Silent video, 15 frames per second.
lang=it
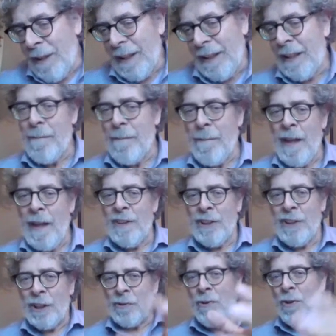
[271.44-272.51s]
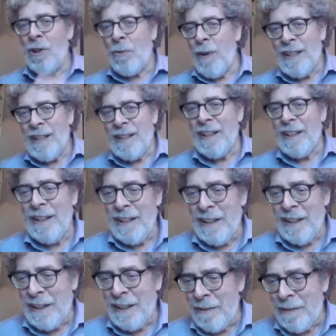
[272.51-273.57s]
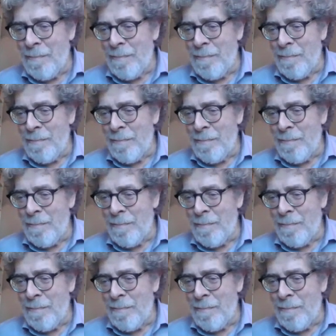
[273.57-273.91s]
ovviamente ciascuno di questi eh,